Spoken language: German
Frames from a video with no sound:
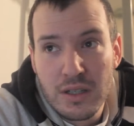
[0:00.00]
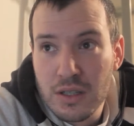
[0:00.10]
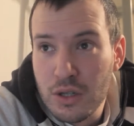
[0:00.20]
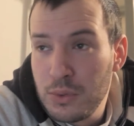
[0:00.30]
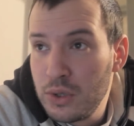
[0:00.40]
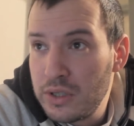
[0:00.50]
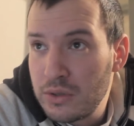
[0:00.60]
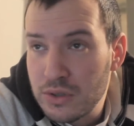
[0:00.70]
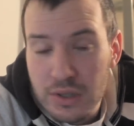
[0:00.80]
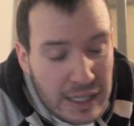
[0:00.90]
Community
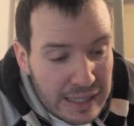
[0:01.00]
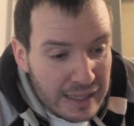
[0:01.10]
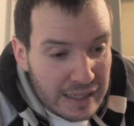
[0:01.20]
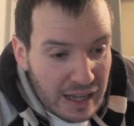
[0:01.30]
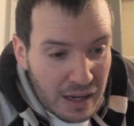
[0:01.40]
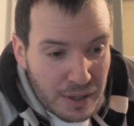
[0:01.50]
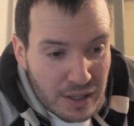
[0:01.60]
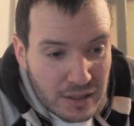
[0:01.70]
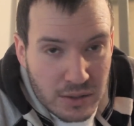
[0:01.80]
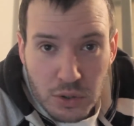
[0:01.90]
und so.
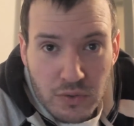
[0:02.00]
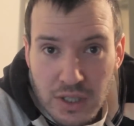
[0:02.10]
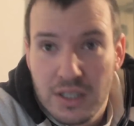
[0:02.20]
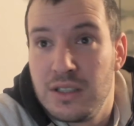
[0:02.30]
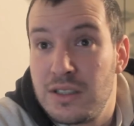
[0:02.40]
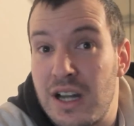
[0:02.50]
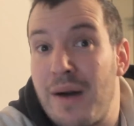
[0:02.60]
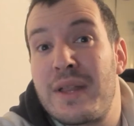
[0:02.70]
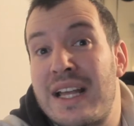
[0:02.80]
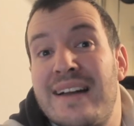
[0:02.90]
Aber irgendwie
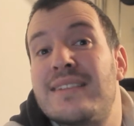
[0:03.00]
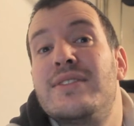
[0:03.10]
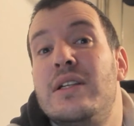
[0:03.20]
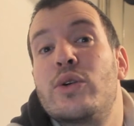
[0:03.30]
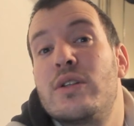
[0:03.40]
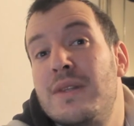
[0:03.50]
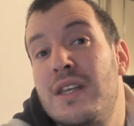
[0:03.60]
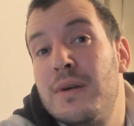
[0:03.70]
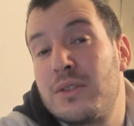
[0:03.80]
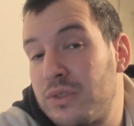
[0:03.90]
haben da ganz viele Leute
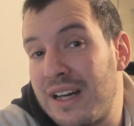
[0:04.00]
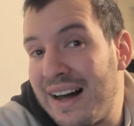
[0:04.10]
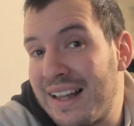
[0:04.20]
mitgemacht, unter